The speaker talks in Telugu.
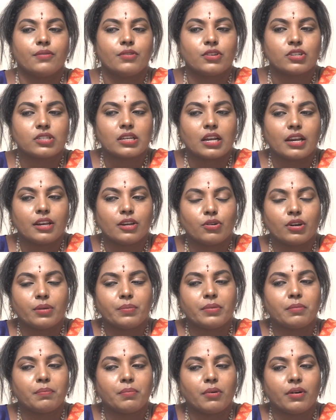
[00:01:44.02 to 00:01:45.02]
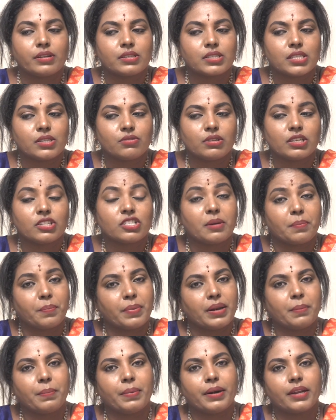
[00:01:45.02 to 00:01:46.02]
విషయాన్ని కూడా మీరు పాజిటివ్గా
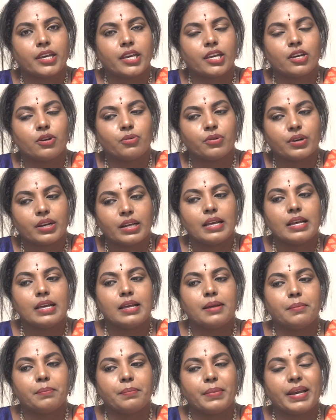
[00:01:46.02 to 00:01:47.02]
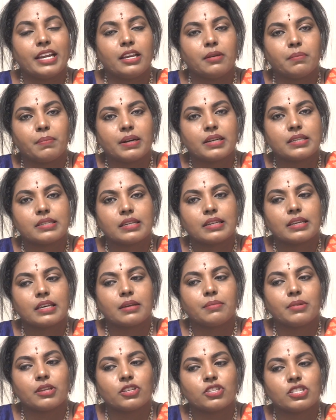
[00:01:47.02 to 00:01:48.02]
చెప్పినప్పటికీ కూడా మెయిన్
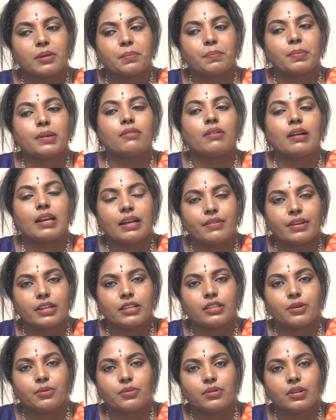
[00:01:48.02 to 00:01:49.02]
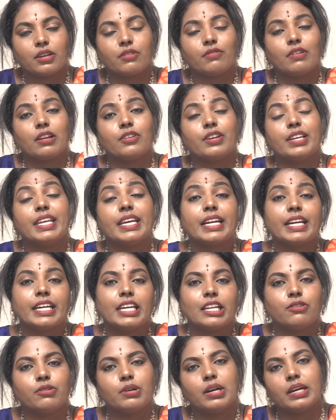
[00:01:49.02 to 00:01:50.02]
పర్సన్కి మీరు చెప్పిన వాళ్ళు ఎవరైతే ఉన్నారో వాళ్ళు
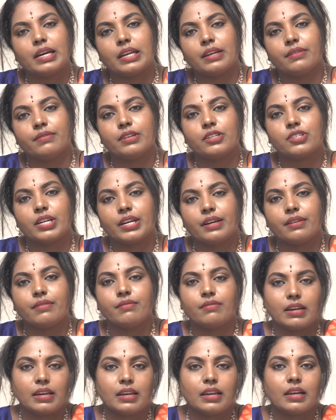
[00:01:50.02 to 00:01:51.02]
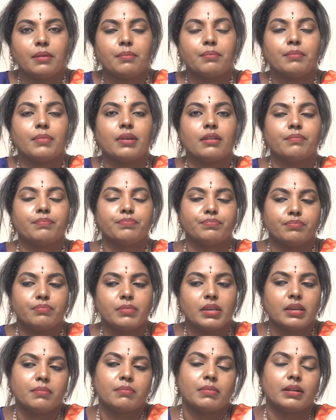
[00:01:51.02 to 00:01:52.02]
నెగిటివ్గా కన్వే చేయడం వల్ల మీ
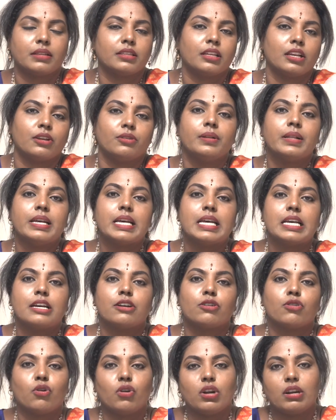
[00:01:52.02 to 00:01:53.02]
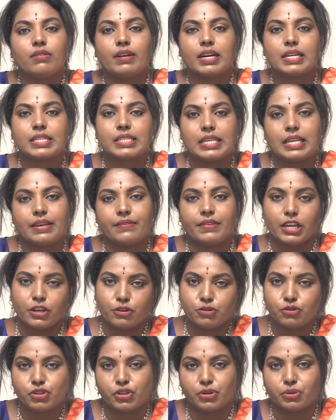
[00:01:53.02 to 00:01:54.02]
మీ మధ్యలో కోల్డ్ వార్స్ అనేవి
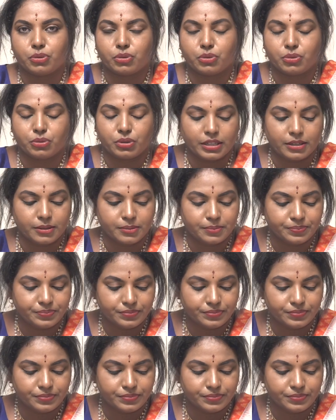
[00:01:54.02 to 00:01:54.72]
ఎక్కువ జరుగుతూ ఉంటాయి